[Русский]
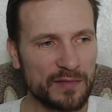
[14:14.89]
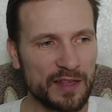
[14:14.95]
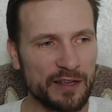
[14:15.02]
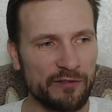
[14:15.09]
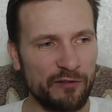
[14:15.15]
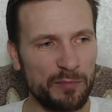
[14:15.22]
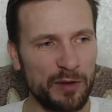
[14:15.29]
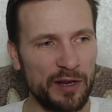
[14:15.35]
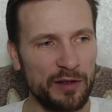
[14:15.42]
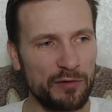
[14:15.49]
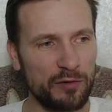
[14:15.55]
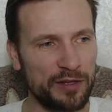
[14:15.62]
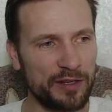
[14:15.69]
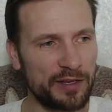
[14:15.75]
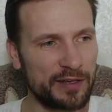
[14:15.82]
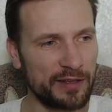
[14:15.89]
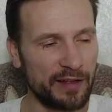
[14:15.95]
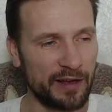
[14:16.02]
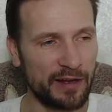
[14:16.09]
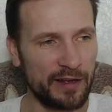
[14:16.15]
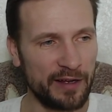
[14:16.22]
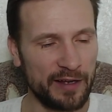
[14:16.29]
в миллионнике,
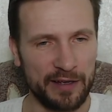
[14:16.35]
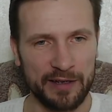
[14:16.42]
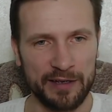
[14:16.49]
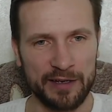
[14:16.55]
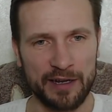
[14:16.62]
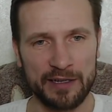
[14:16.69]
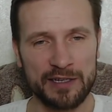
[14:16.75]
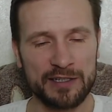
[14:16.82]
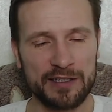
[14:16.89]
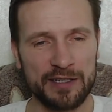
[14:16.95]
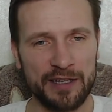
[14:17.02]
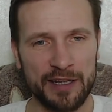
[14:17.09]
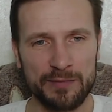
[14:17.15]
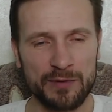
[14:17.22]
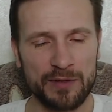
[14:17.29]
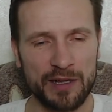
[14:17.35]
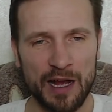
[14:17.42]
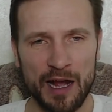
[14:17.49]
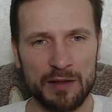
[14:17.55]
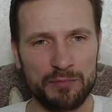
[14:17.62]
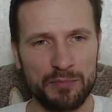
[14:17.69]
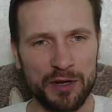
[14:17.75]
да. казалось, едем,
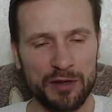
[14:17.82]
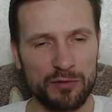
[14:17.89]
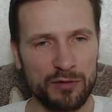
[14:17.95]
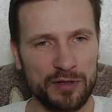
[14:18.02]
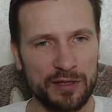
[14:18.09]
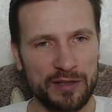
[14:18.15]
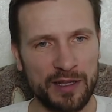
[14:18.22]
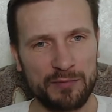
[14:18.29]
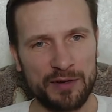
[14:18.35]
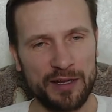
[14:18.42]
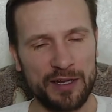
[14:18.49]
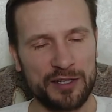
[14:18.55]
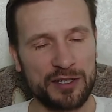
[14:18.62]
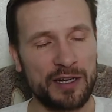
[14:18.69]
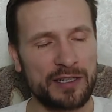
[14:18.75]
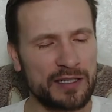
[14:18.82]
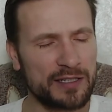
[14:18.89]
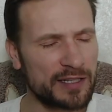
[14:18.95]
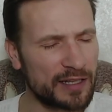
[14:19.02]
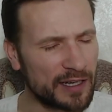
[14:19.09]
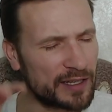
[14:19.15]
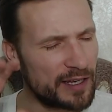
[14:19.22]
какая-то природа, там речка. Казалось,
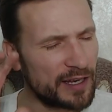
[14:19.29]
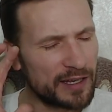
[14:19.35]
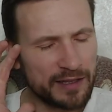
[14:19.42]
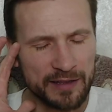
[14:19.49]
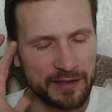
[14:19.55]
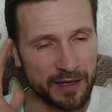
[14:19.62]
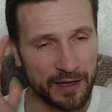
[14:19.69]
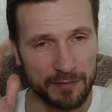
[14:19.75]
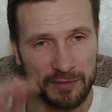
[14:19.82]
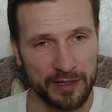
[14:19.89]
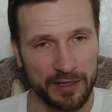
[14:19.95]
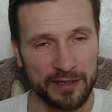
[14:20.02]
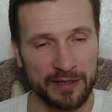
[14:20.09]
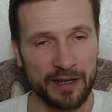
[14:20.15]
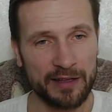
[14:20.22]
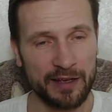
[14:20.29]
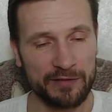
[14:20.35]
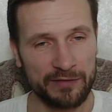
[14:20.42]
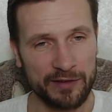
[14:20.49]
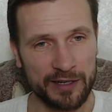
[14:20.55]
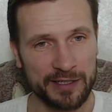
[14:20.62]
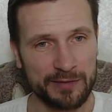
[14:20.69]
это где-то там, знаете, когда я
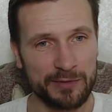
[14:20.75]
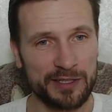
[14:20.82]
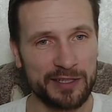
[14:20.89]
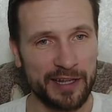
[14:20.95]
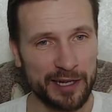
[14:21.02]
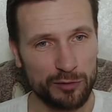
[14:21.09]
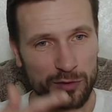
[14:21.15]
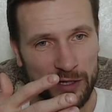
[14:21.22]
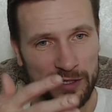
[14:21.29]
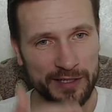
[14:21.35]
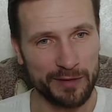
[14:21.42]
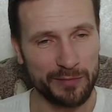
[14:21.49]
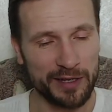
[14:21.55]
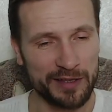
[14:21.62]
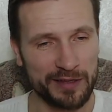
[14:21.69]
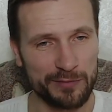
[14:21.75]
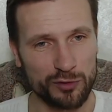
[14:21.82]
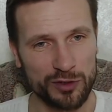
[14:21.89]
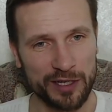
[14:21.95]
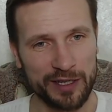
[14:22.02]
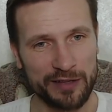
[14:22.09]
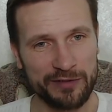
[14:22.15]
вырос, мы стали туда с ребятами
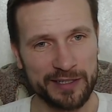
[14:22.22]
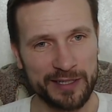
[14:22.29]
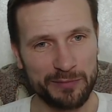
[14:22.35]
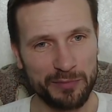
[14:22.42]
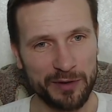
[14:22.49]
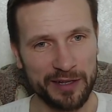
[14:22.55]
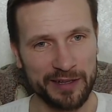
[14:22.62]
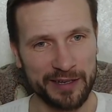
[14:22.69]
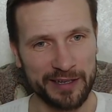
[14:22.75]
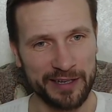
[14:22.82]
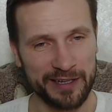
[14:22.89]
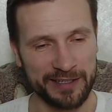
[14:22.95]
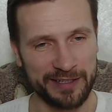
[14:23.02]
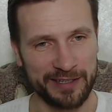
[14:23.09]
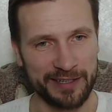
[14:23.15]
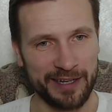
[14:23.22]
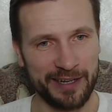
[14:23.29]
уже на велосипедах ездить.